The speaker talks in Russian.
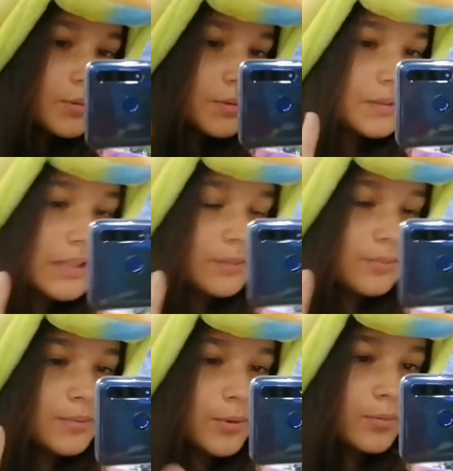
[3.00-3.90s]
В общем,
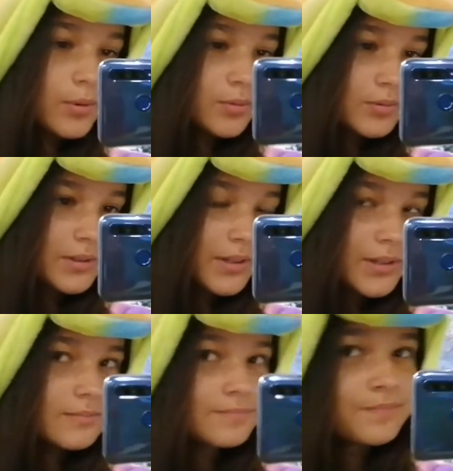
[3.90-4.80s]
всем доброе
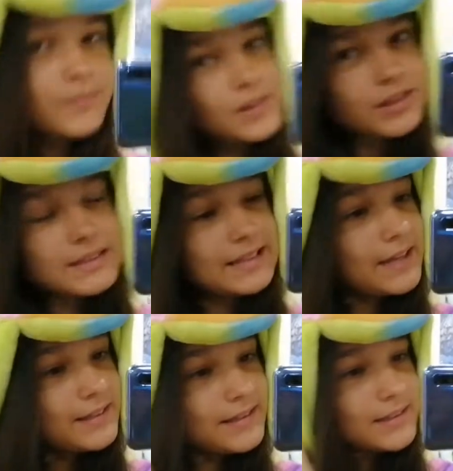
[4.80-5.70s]
утро,
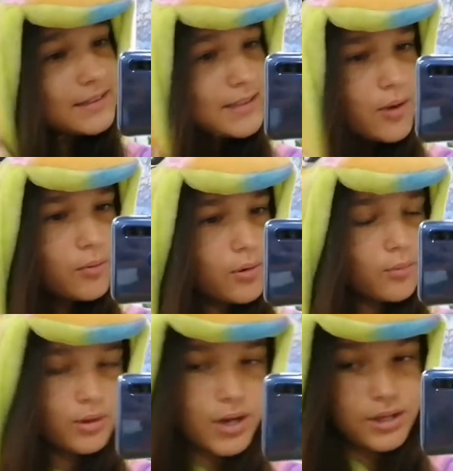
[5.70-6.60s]
день, я не знаю у
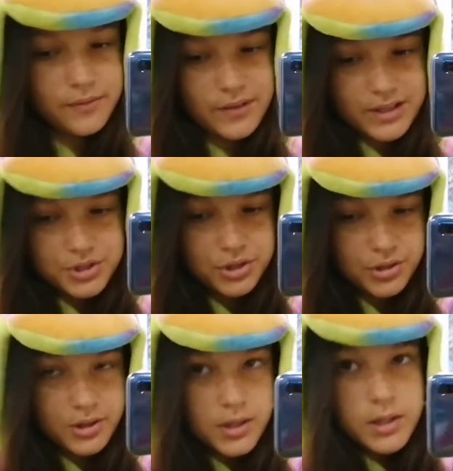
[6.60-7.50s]
кого как,
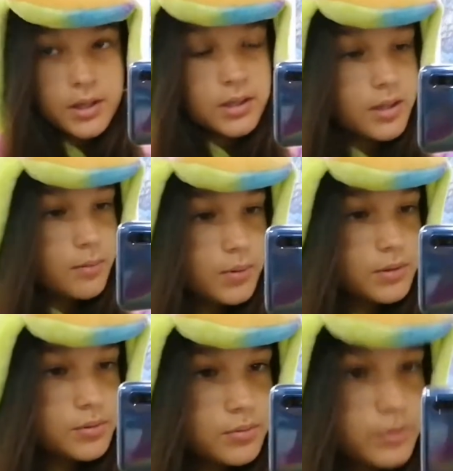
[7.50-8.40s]
вечер. Я
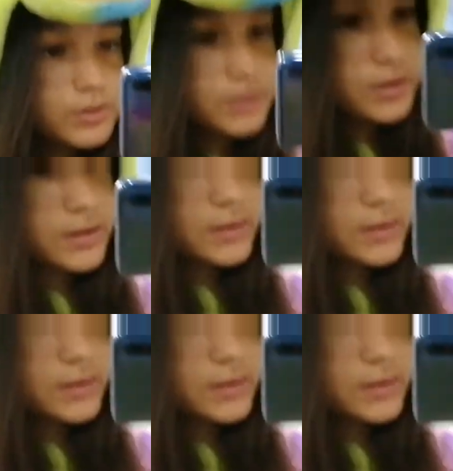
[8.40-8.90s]
проснулась,